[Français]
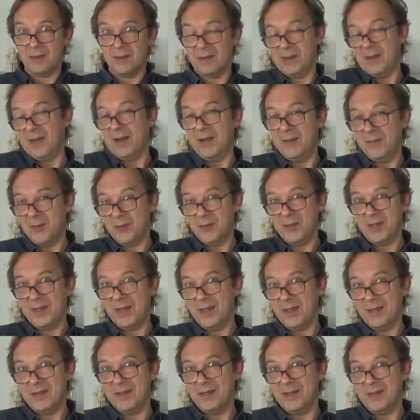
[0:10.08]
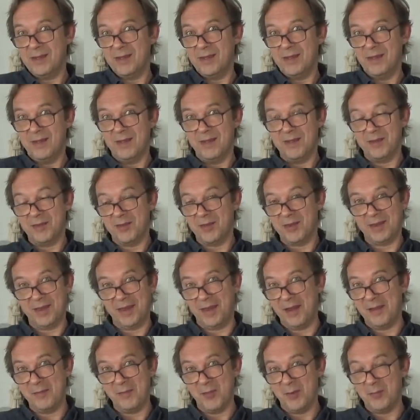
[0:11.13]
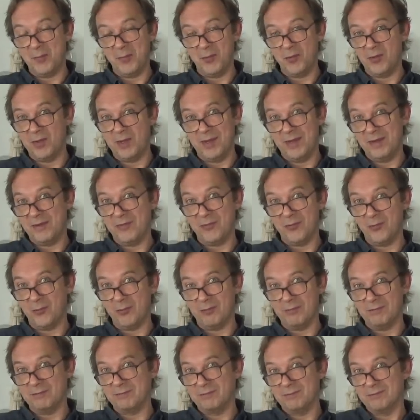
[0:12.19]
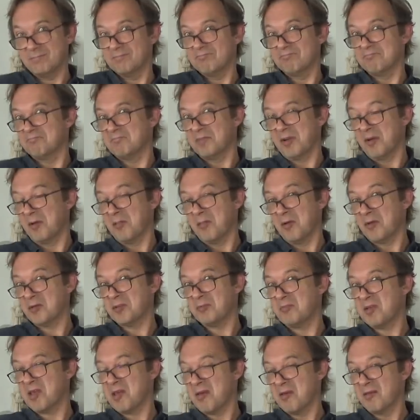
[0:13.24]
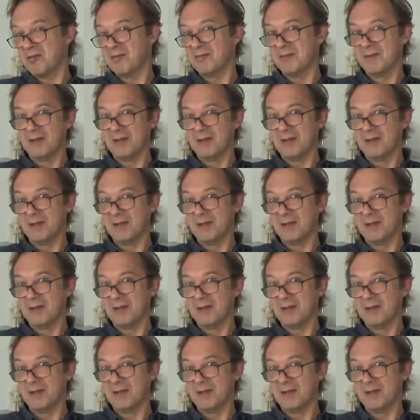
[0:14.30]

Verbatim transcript: Tellement de qualités, tellement peu de défauts. Ça commence bien.